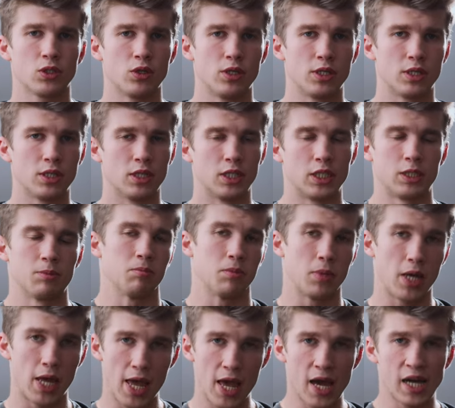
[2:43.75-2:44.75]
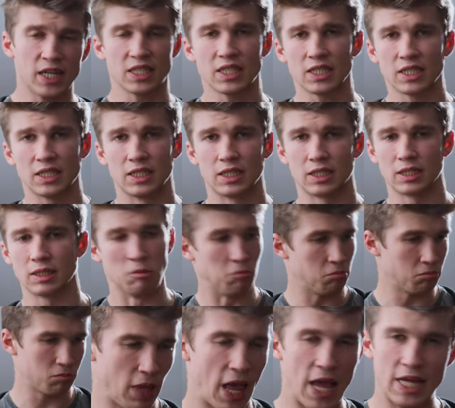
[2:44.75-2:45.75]
solltet. Erstens,
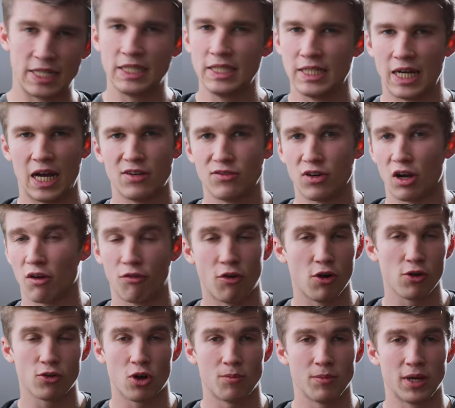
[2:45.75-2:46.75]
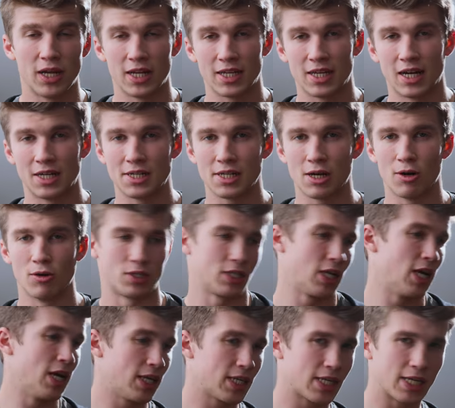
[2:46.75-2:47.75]
es sieht einfach vollkommen elegant aus.
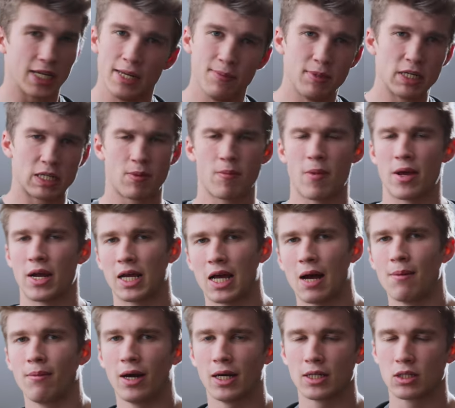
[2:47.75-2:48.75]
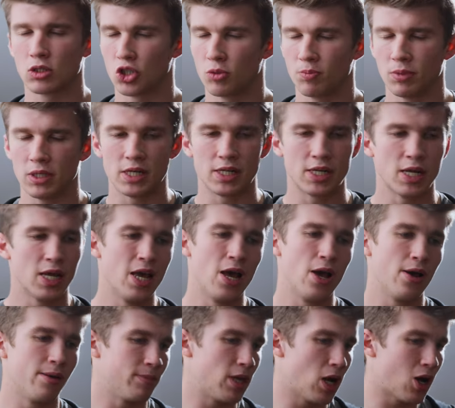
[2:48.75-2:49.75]
Ich liebe es, mit meiner Kamera zu spielen,
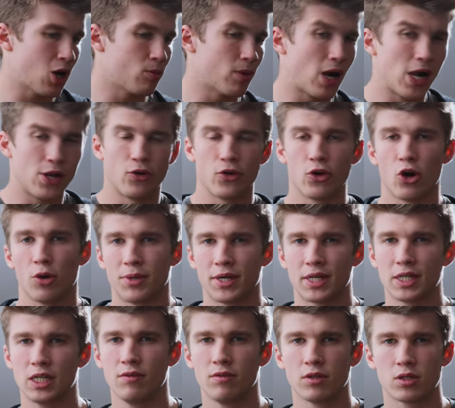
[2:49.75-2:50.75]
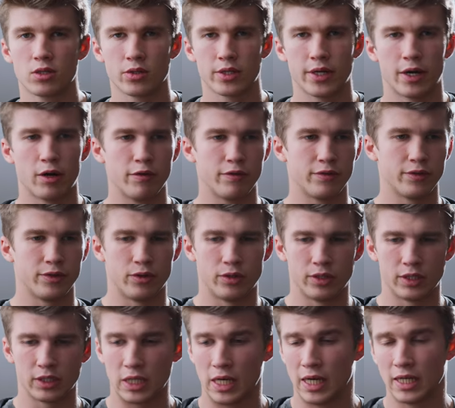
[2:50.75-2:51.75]
mir auch mal neue Objektive zu kaufen
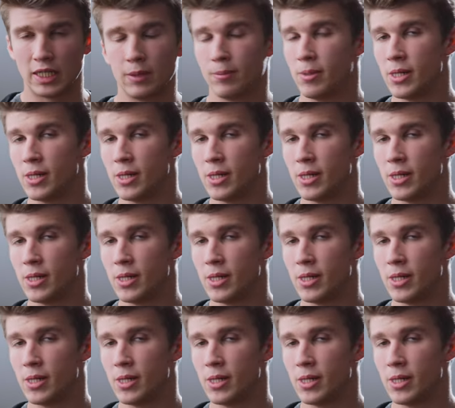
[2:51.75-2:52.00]
und die